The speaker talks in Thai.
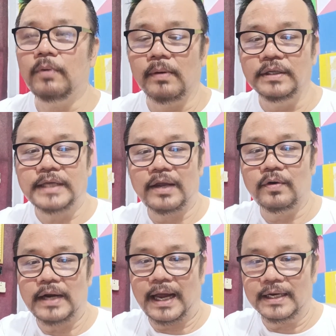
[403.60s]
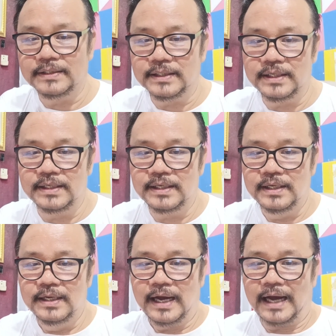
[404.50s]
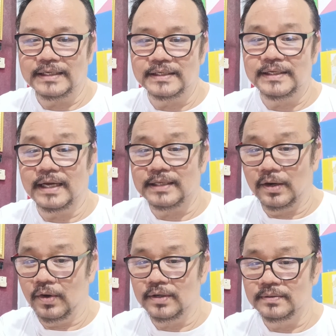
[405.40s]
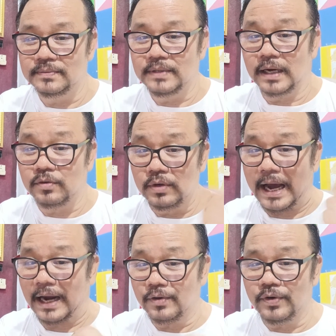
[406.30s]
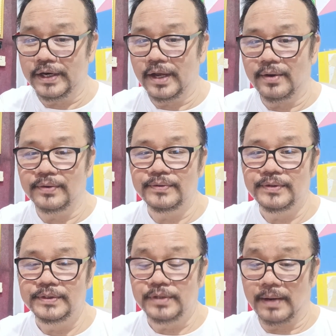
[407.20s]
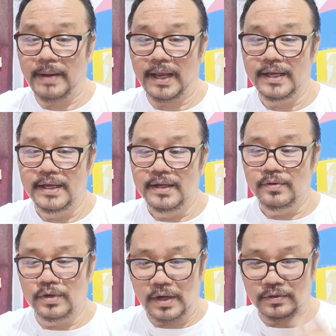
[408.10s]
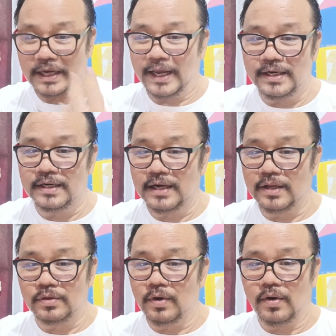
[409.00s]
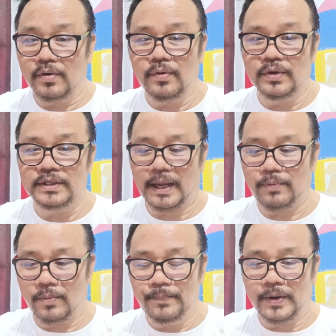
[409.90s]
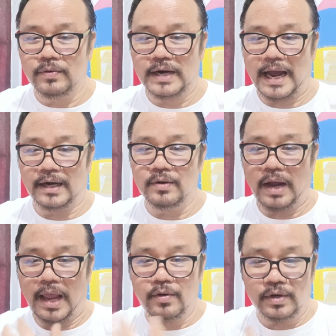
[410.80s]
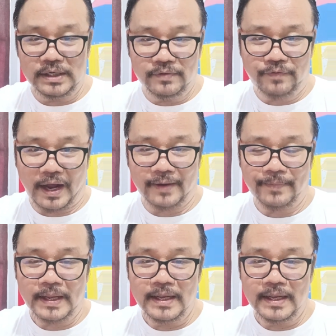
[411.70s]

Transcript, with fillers: ผมเข้าใจคนอ่านหนังสืออาจจะเสียอรรถรสนั่นคุณอ่านคนเดียว ใช่ไหม คุณเข้าใจในตัวของคุณแต่ผมเป็นคนอ่านให้คนอื่นฟัง